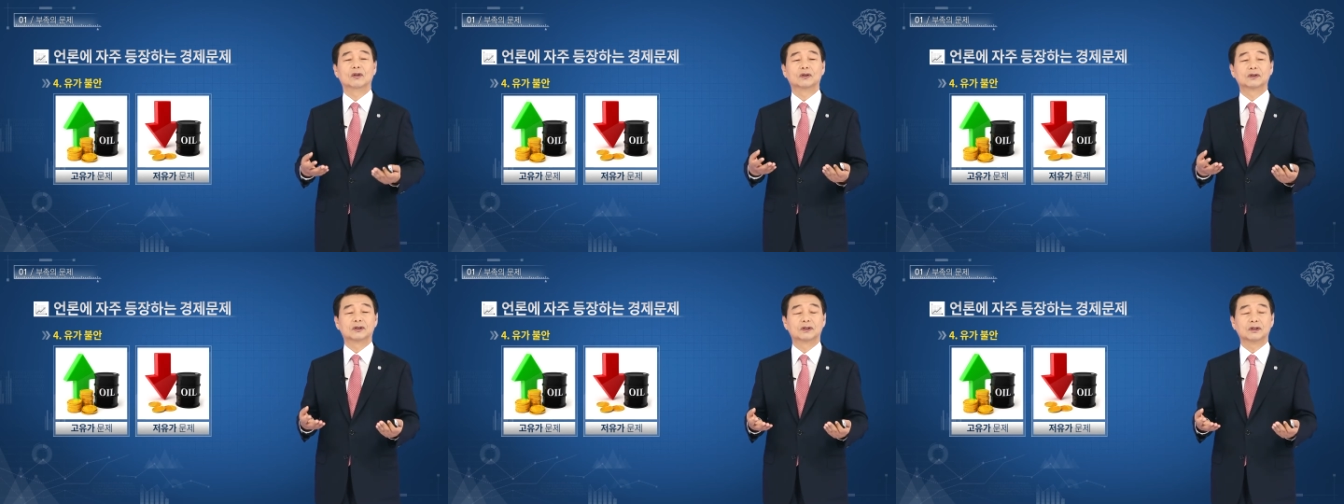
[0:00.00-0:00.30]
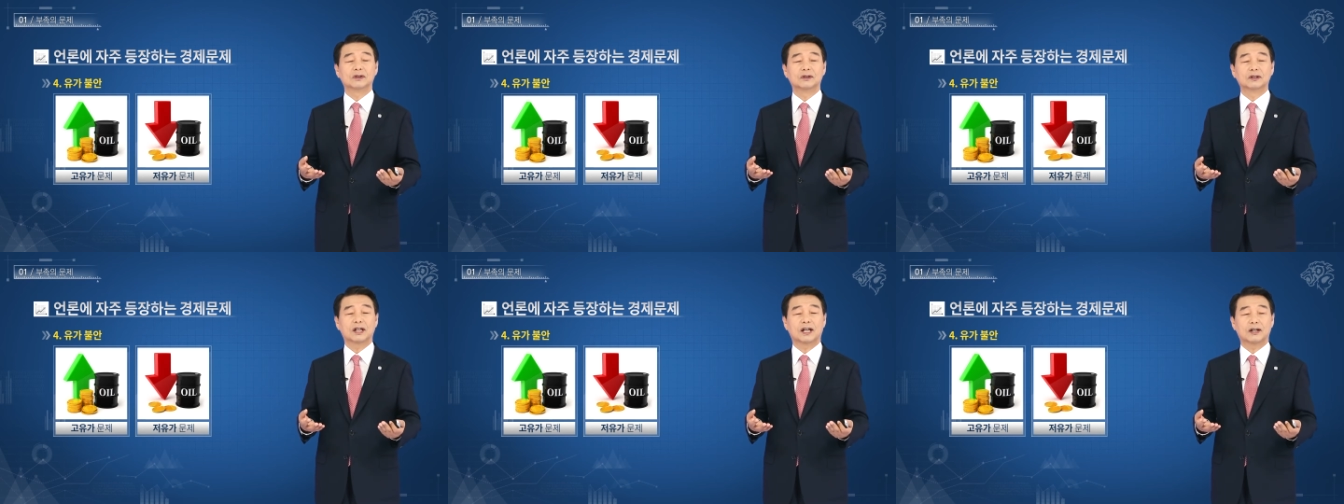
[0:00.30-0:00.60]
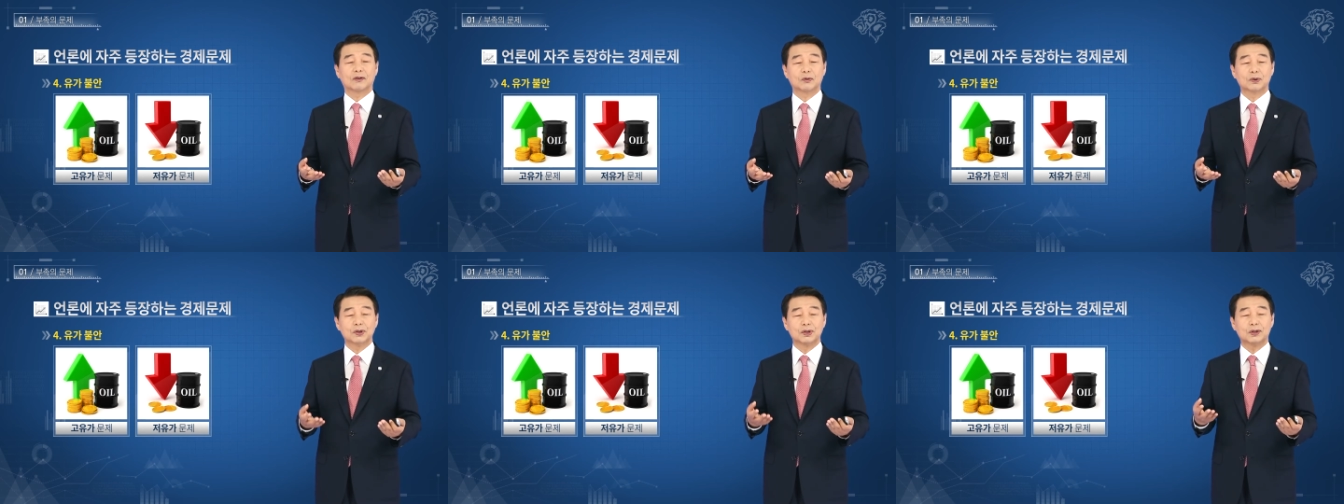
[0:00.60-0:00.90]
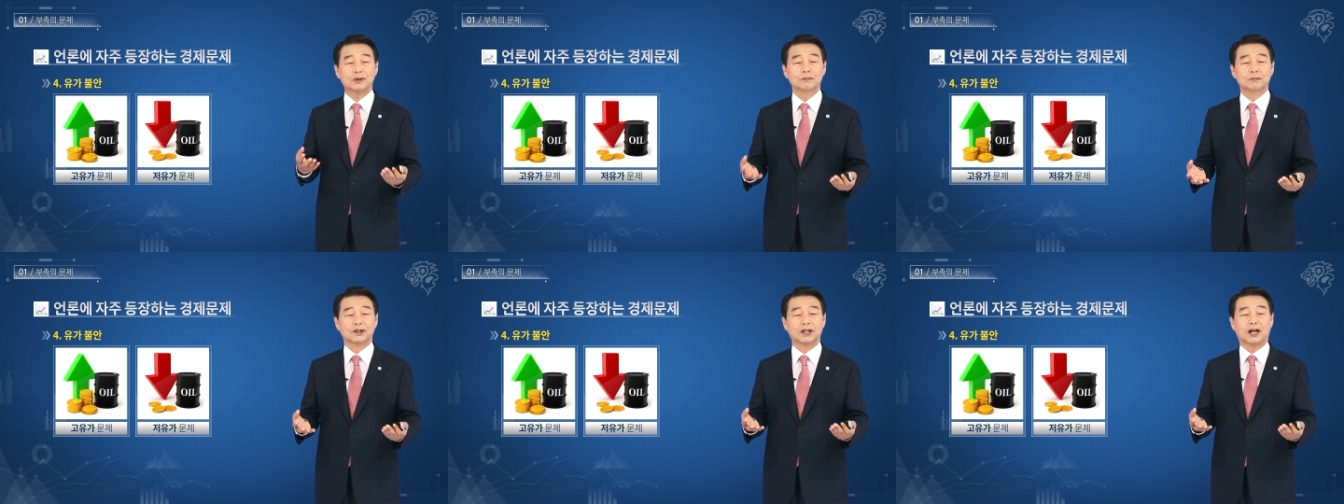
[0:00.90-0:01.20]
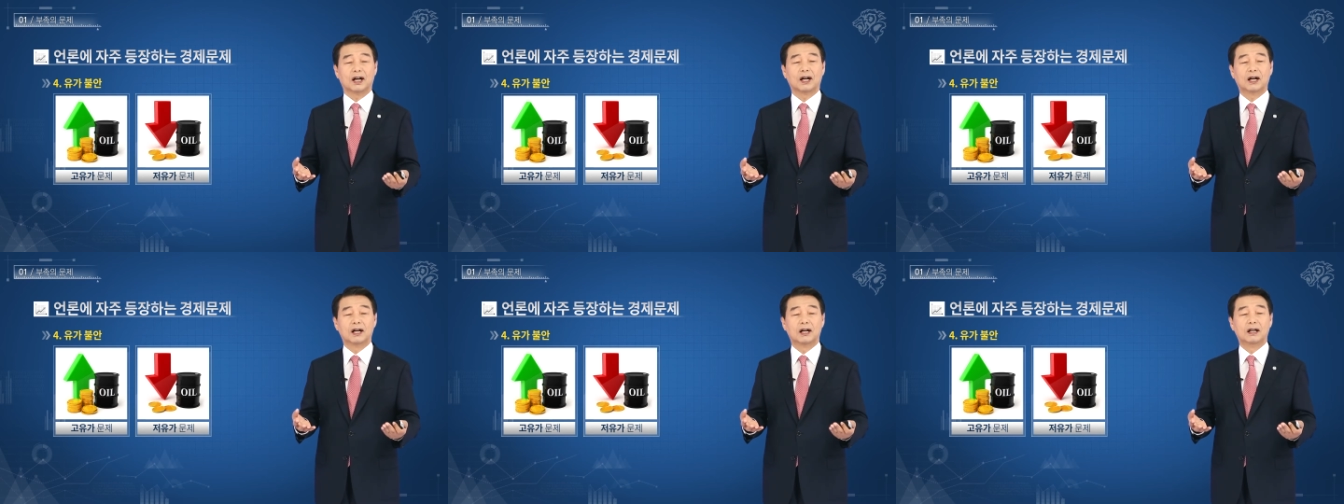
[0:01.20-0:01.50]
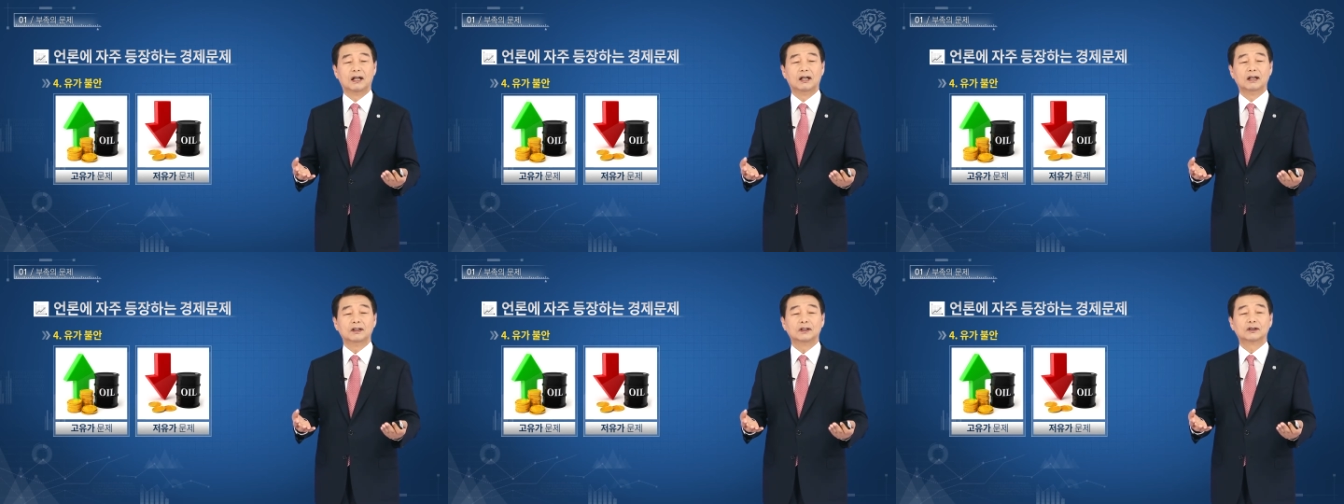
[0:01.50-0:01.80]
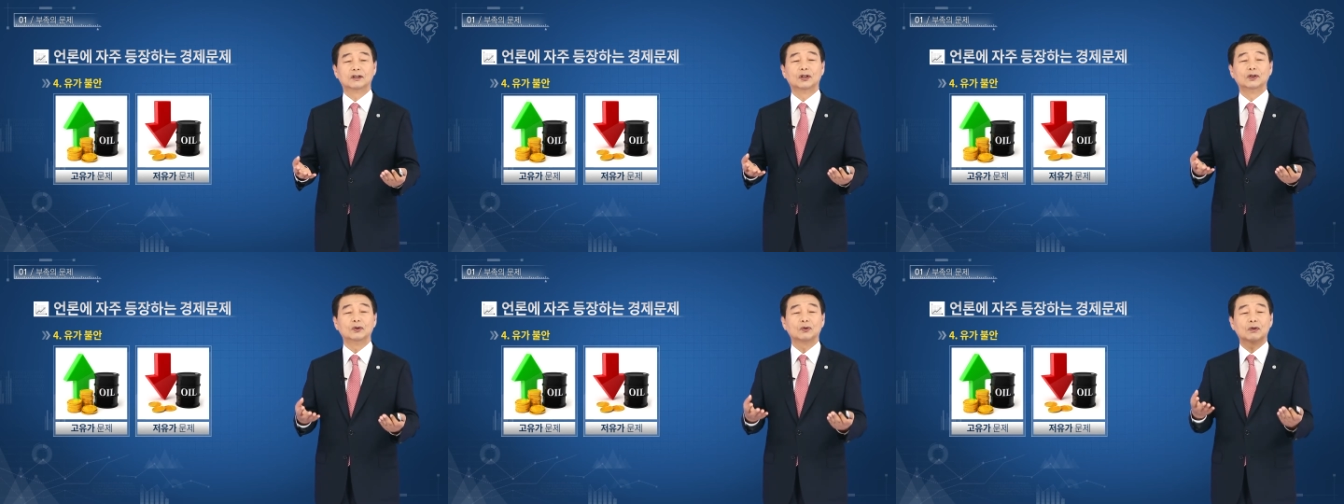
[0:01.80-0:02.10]
걱정을 하고 있습니다.
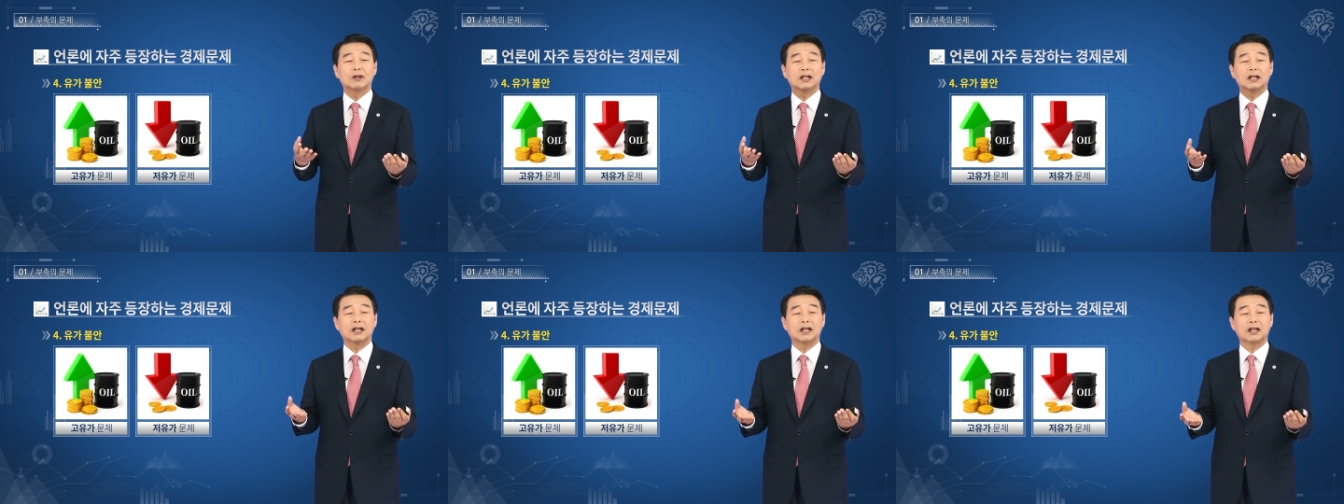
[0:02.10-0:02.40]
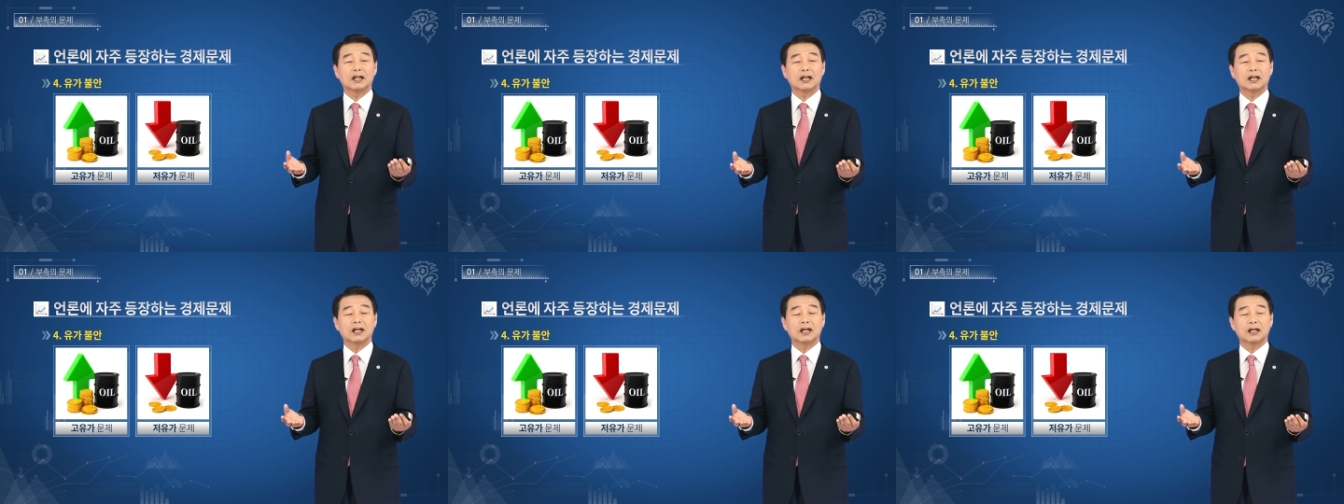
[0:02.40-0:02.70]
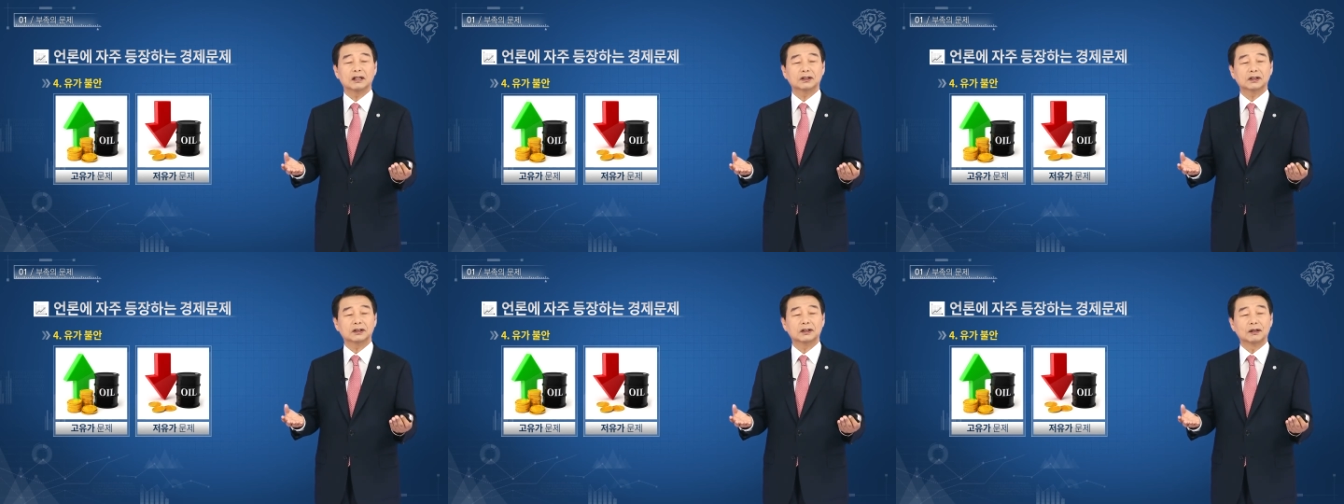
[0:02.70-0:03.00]
저유가